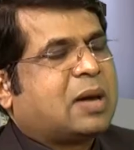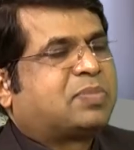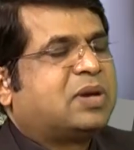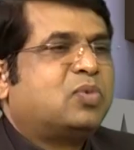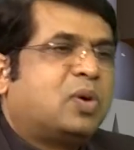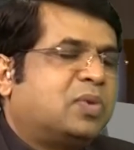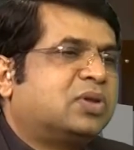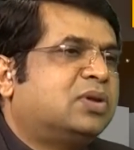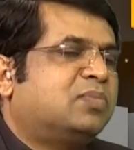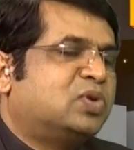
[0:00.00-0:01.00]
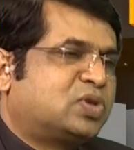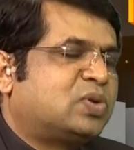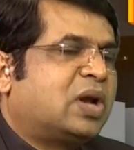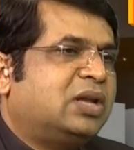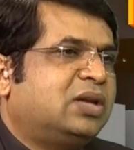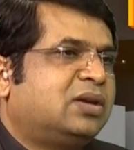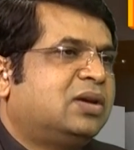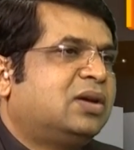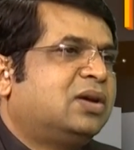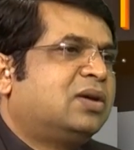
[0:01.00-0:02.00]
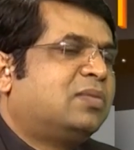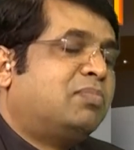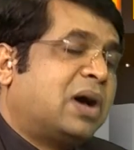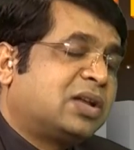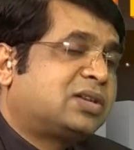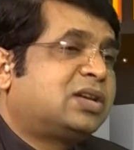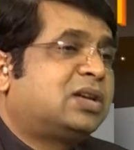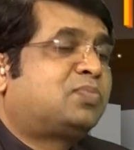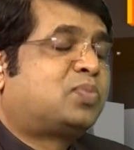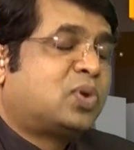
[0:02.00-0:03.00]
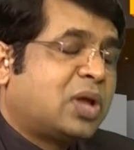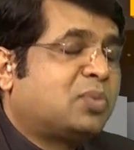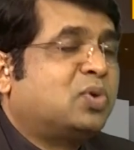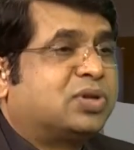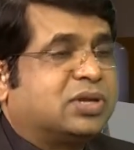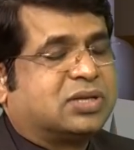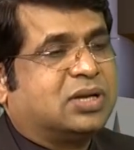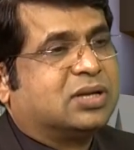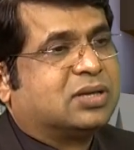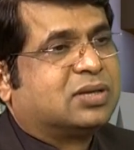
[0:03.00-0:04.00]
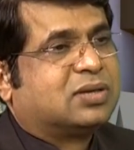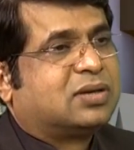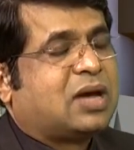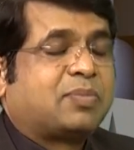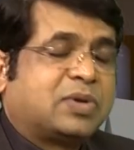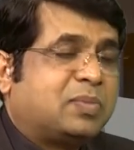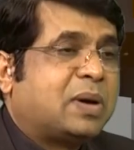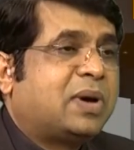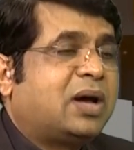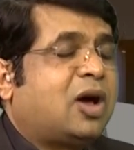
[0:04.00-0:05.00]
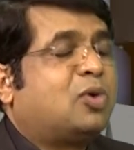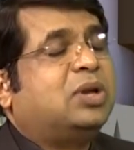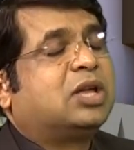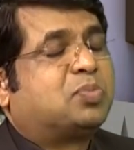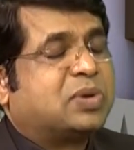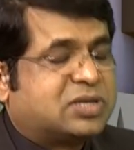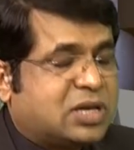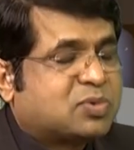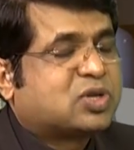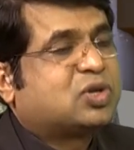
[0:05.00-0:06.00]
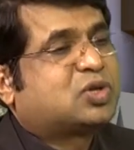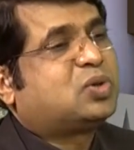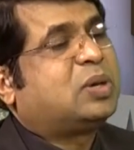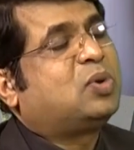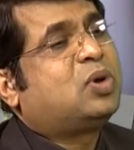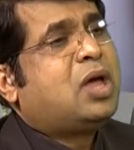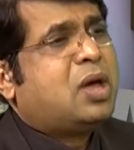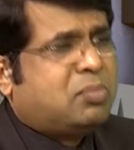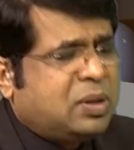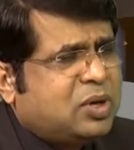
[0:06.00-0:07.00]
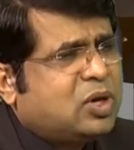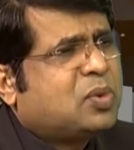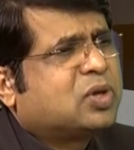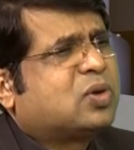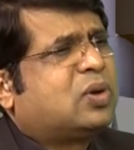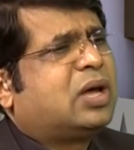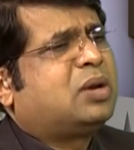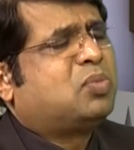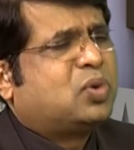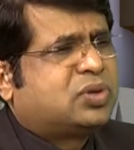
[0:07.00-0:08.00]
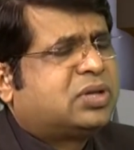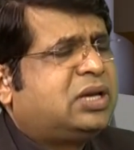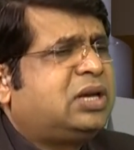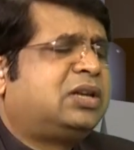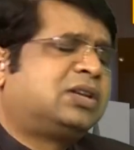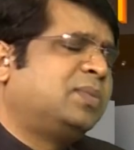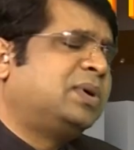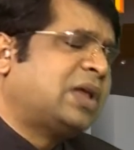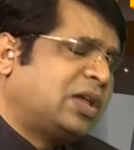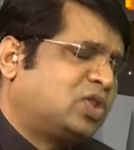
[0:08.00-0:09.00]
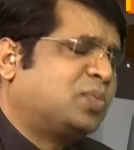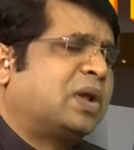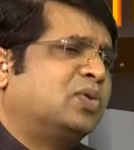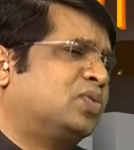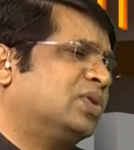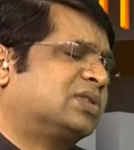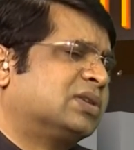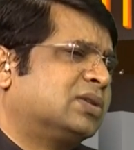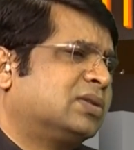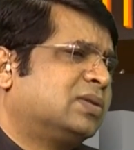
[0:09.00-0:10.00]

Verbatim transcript: ক্যাপ্টেন মোহাম্মদ মনসুর আলী বাংলাদেশের প্রধানমন্ত্রী ছিলেন আপনার বাবা আওয়ামী লীগের প্রেসিডিয়াম সদস্য এবং বিভিন্ন মন্ত্রণালয়ের মন্ত্রী হিসেবে দায়িত্ব পালন করেছেন